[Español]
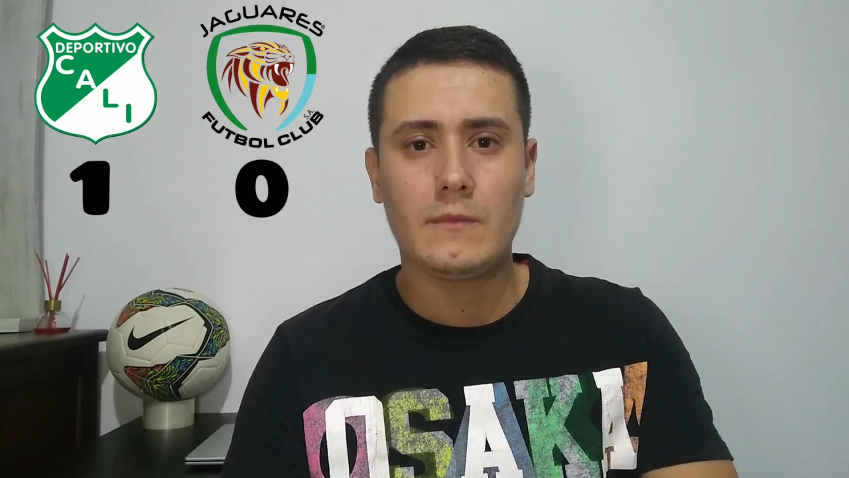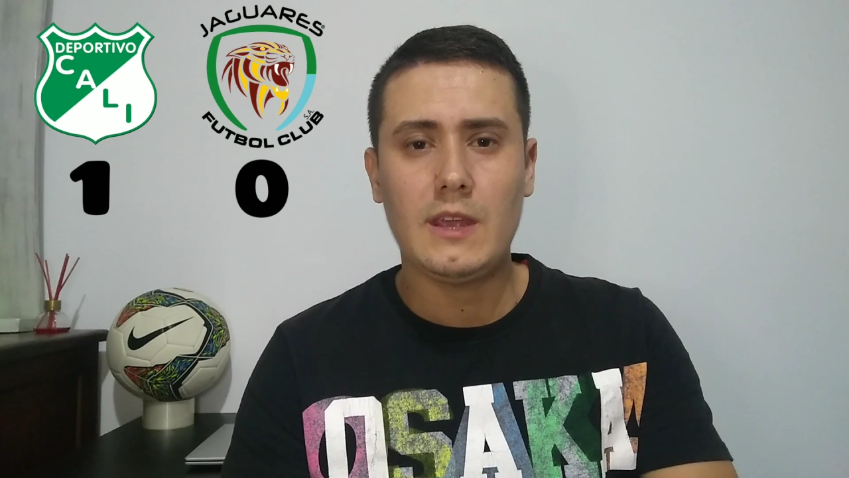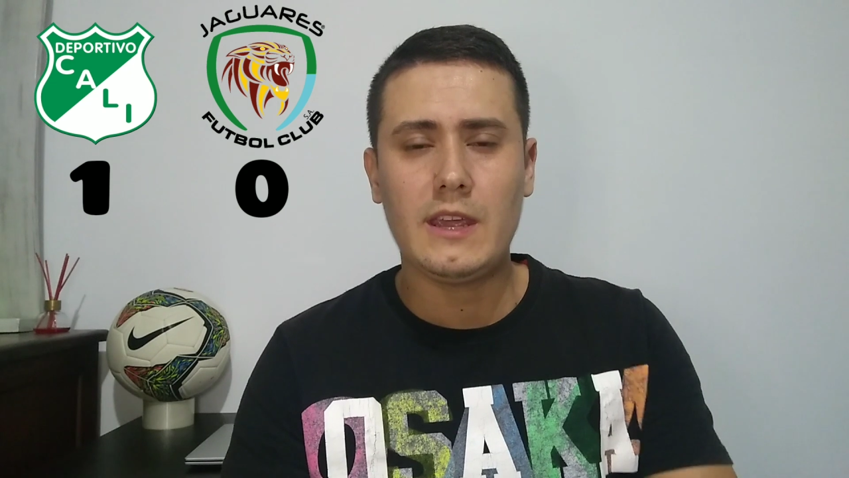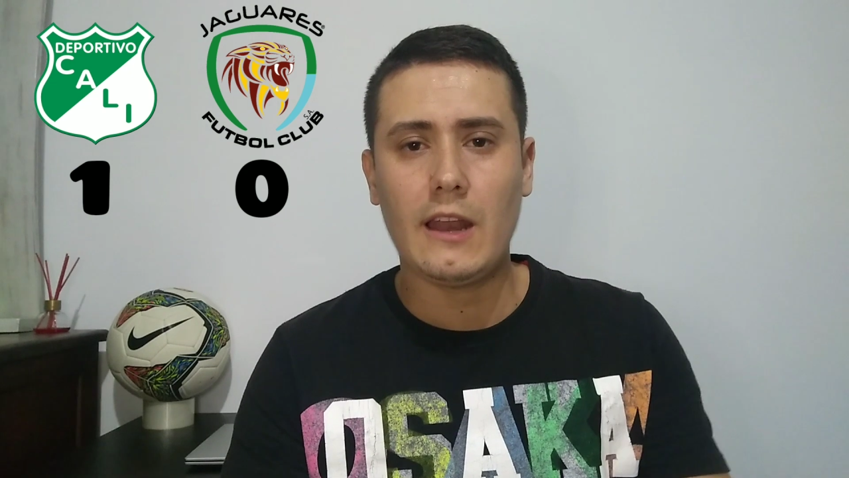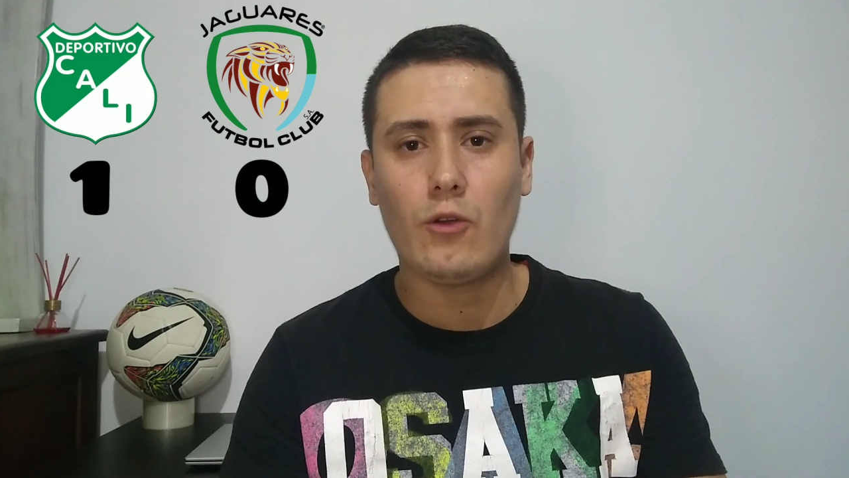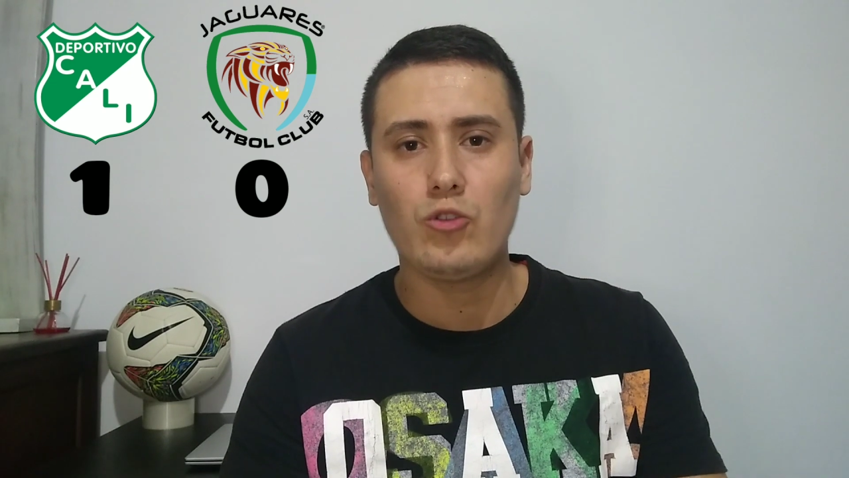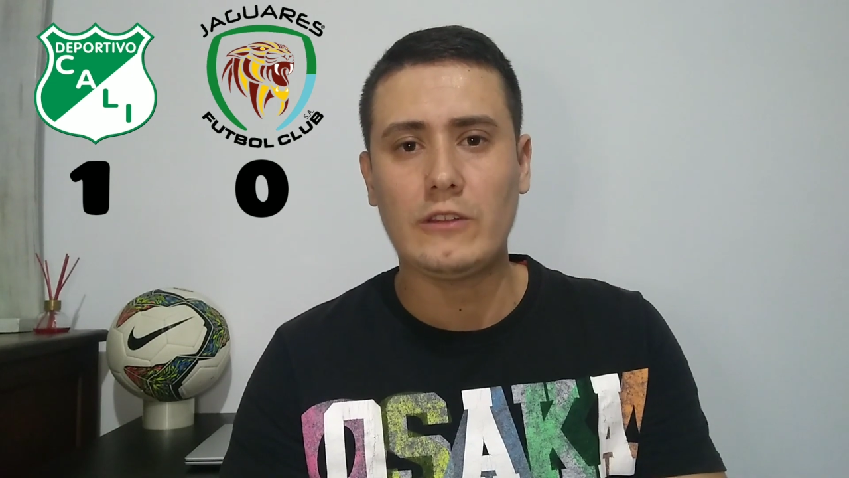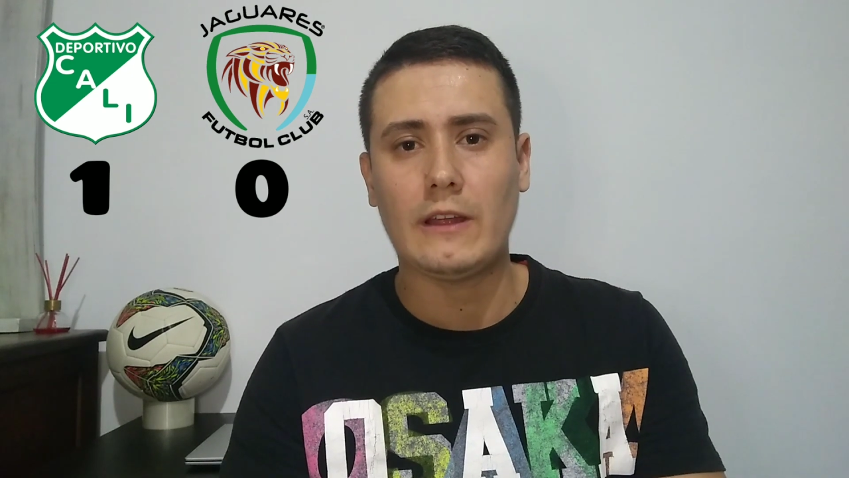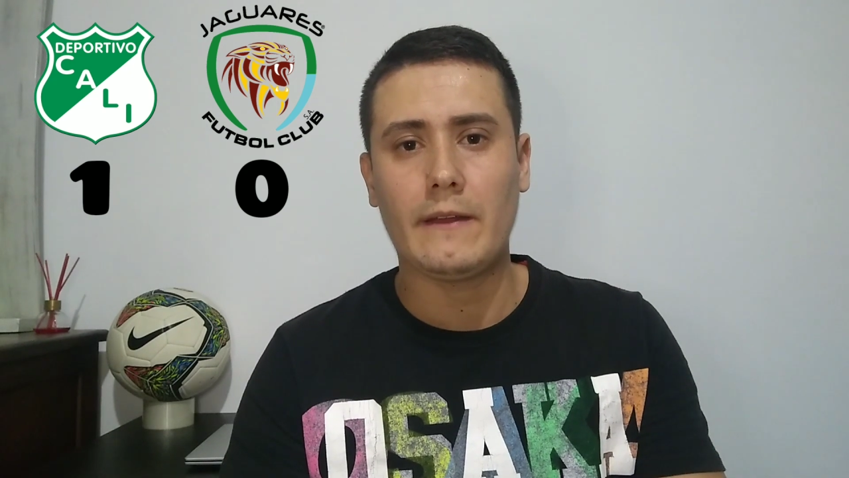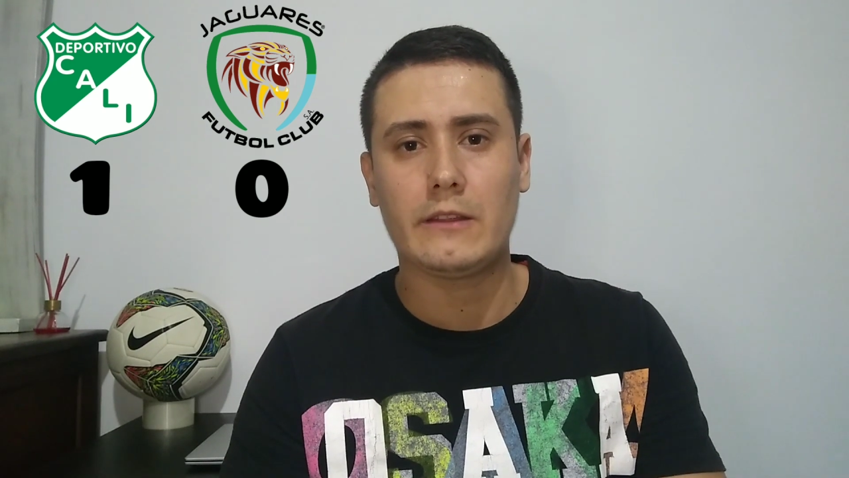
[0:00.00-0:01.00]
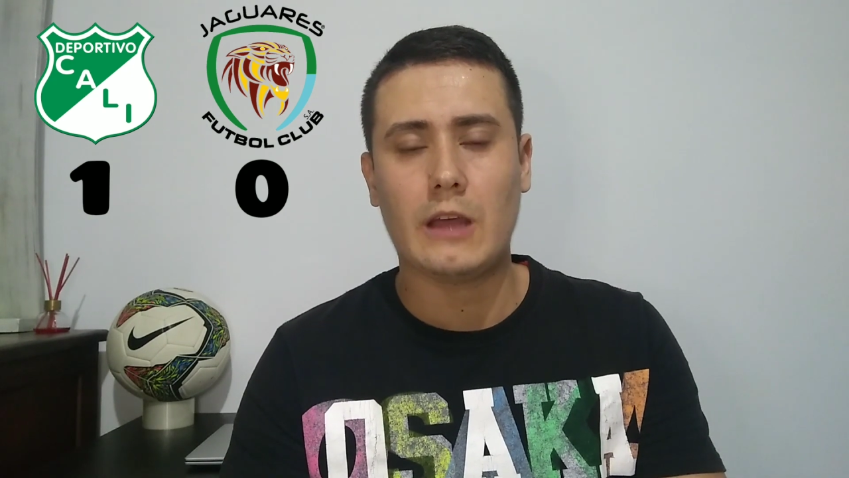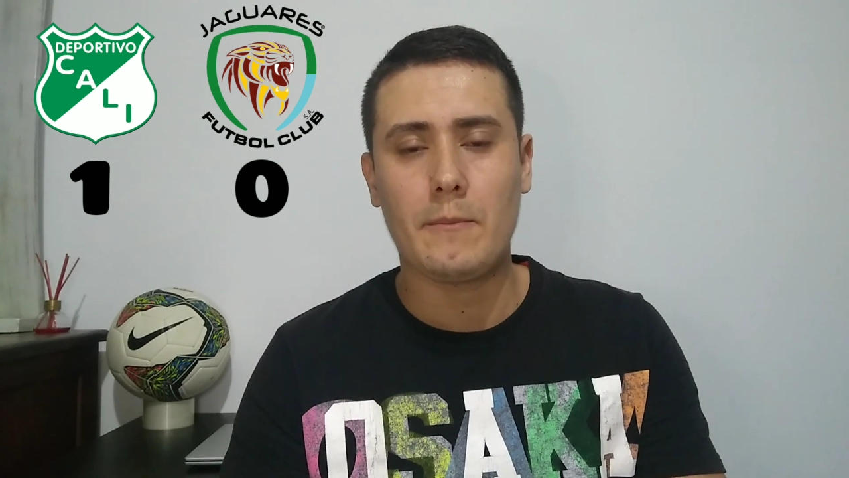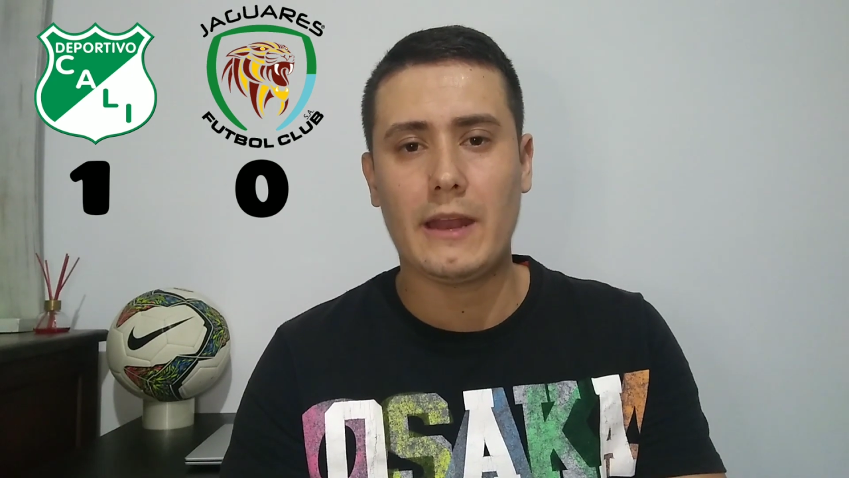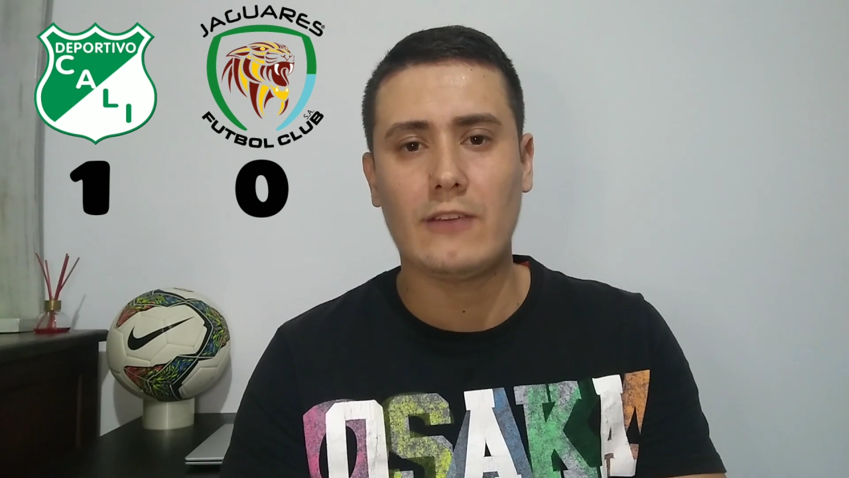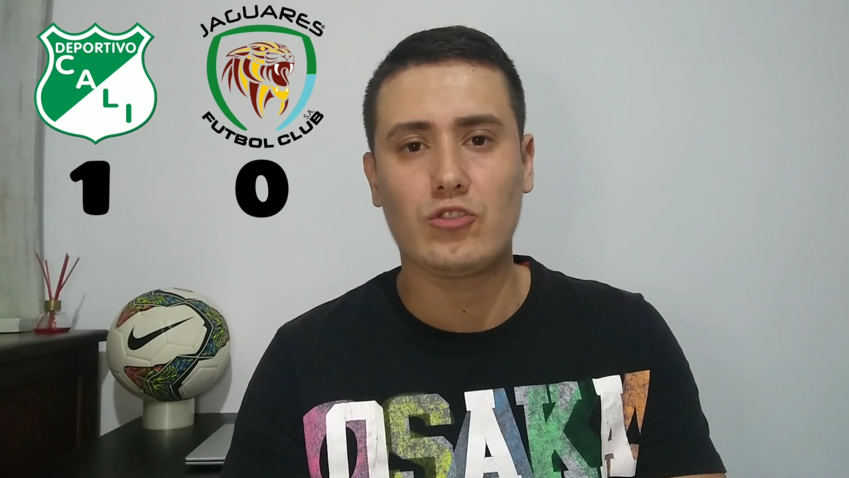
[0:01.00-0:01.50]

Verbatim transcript: y que le gusta también